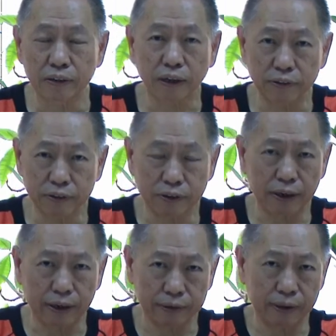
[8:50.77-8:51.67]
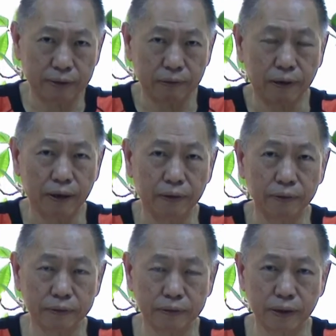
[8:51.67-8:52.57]
但是即内底大个
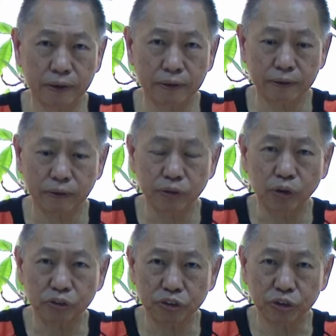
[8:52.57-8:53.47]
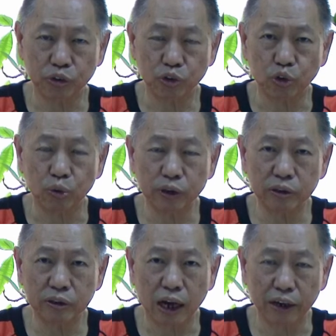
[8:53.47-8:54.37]
拢是啥？拢是国
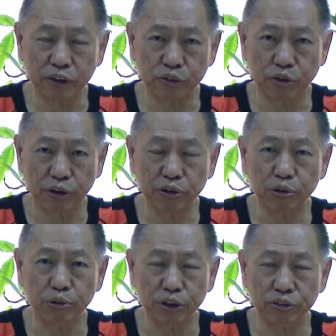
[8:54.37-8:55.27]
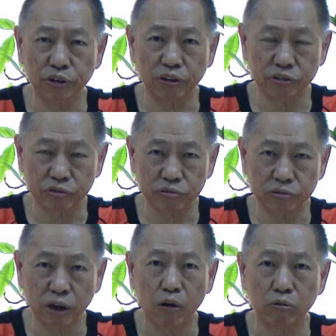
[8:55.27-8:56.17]
民党诶权贵、眷属、
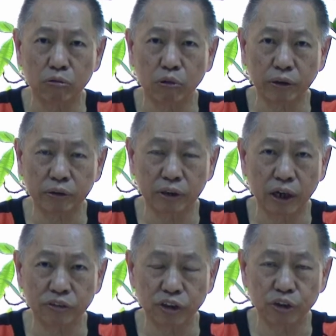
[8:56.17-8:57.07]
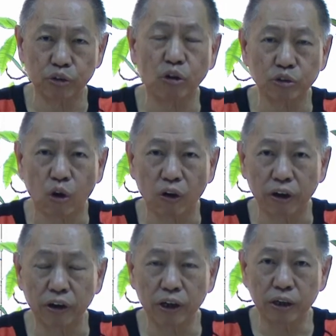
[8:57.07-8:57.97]
高官，甲即个总统
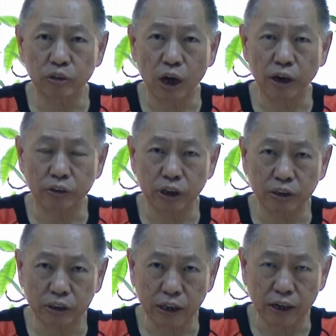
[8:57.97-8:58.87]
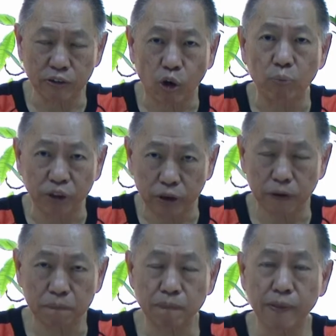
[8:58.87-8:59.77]
诶，来即即农民，
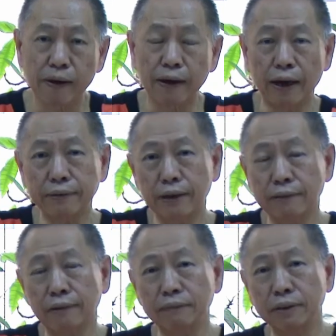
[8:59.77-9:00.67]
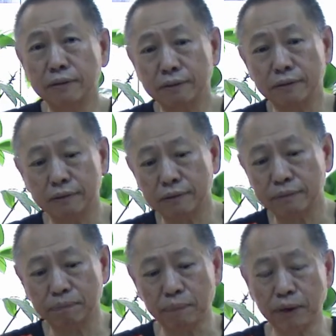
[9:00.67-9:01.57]
啊，即个农民
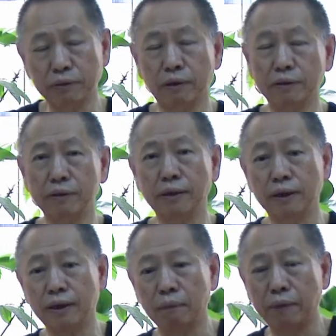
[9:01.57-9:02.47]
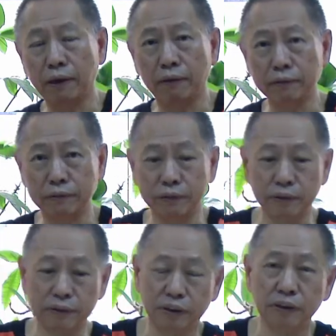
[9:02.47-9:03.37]
平平住伫伊遐隔壁，拢是
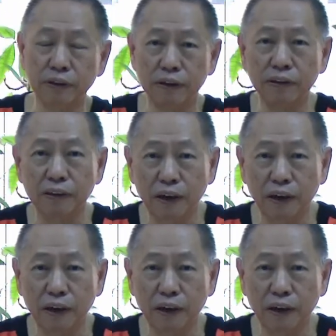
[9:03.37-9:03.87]
敌人，你